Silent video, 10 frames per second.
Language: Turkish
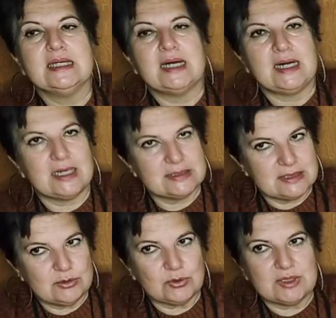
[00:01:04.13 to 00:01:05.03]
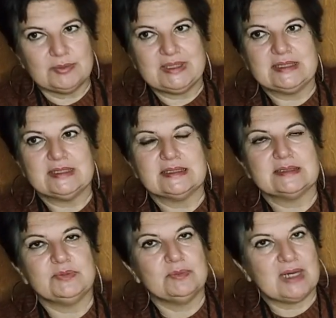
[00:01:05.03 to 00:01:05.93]
Adil olabiliriz.
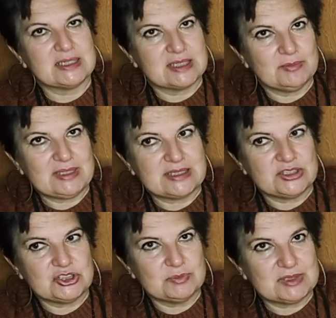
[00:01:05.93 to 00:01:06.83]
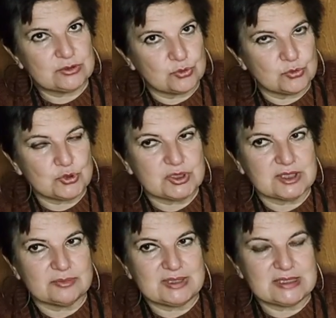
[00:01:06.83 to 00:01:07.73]
Bir mahkemelik işimiz
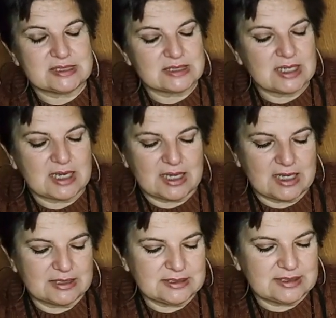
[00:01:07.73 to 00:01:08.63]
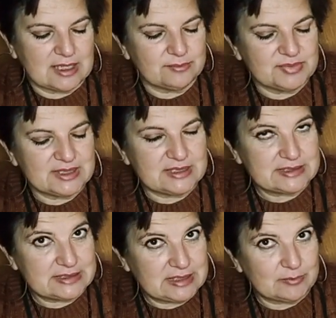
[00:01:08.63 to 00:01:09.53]
sonuçlanabilir. Aniden
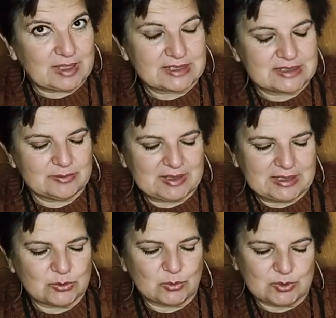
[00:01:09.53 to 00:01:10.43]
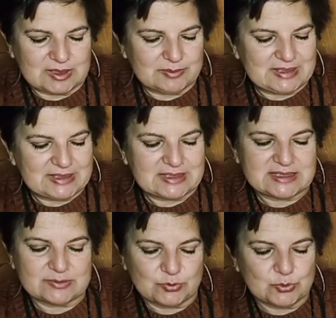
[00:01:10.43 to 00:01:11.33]
birileriyle mahkemelik
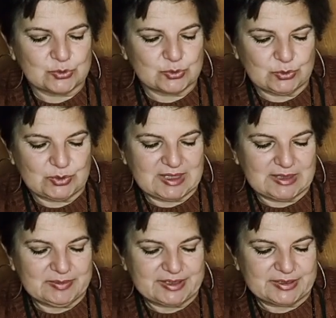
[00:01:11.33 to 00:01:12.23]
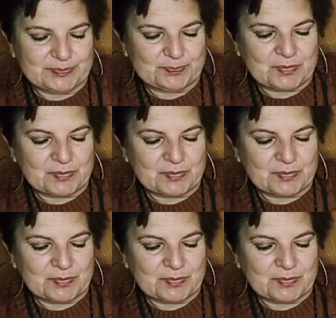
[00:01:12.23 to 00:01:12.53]
olabiliriz. Bunu söyleyebilirim.